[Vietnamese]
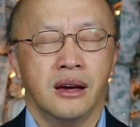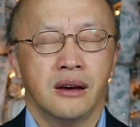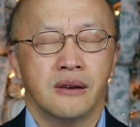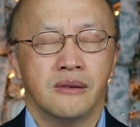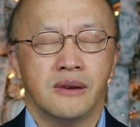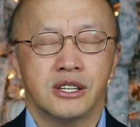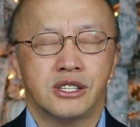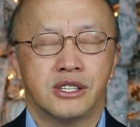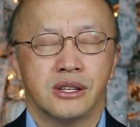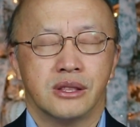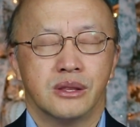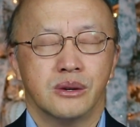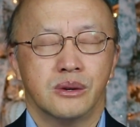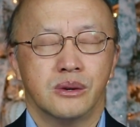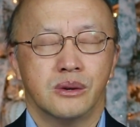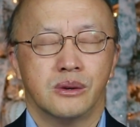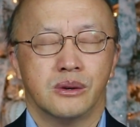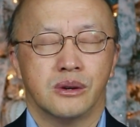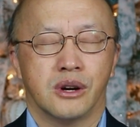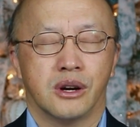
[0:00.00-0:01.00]
anh chính
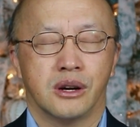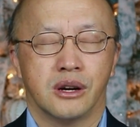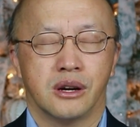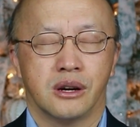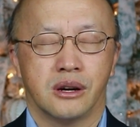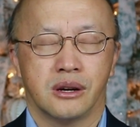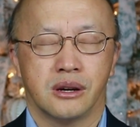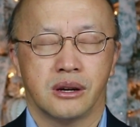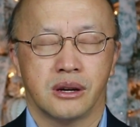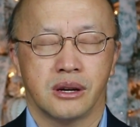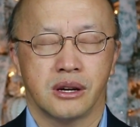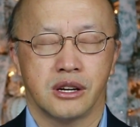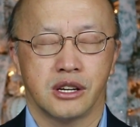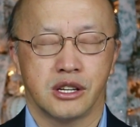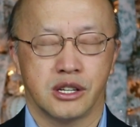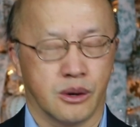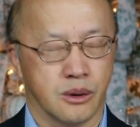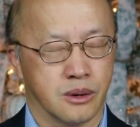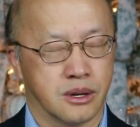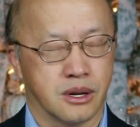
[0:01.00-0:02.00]
du
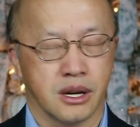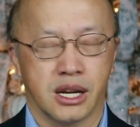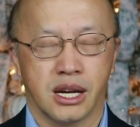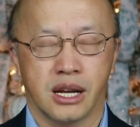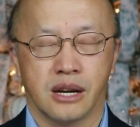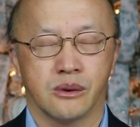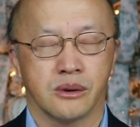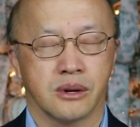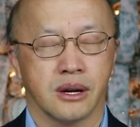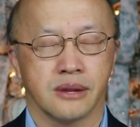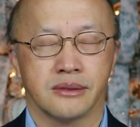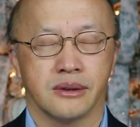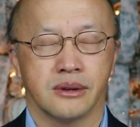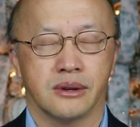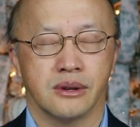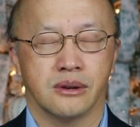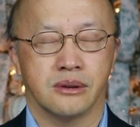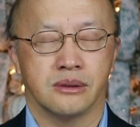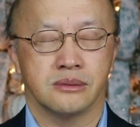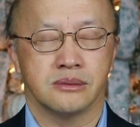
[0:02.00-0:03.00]
rong cửa lê lô cá tư
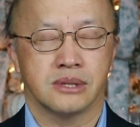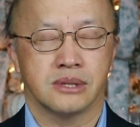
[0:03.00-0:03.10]
lù